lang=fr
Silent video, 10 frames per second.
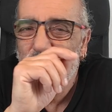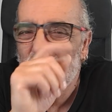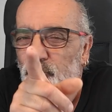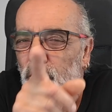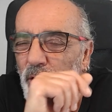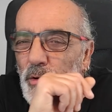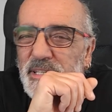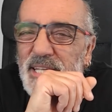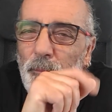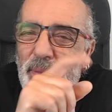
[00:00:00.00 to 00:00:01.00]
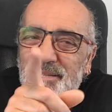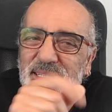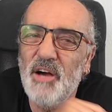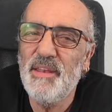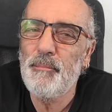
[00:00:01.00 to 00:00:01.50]
Mais je voudrais aussi
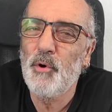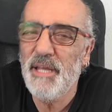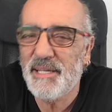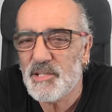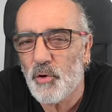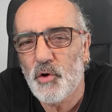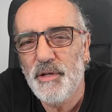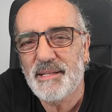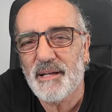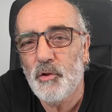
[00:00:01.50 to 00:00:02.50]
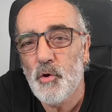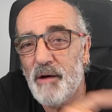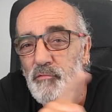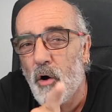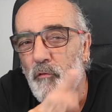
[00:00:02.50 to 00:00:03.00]
remercier un abonné qui se reconnaîtra de
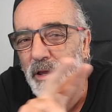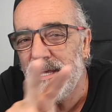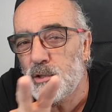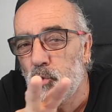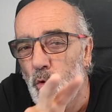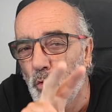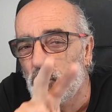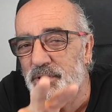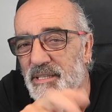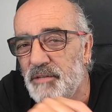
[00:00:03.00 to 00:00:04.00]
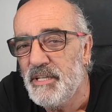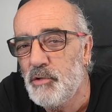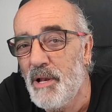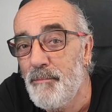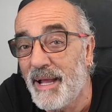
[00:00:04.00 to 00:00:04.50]
m'avoir envoyé deux housses
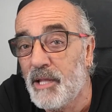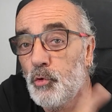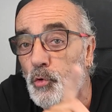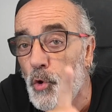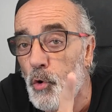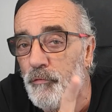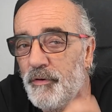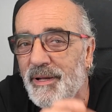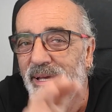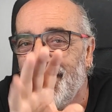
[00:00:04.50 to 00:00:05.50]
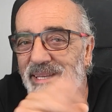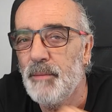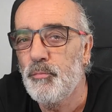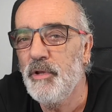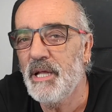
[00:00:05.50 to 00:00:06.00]
individuelles Mac de neuve et des
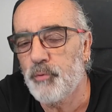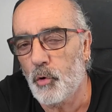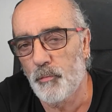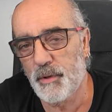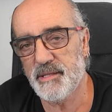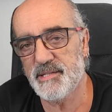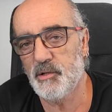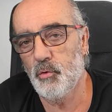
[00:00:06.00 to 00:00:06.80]
bouillettes pour compléter ce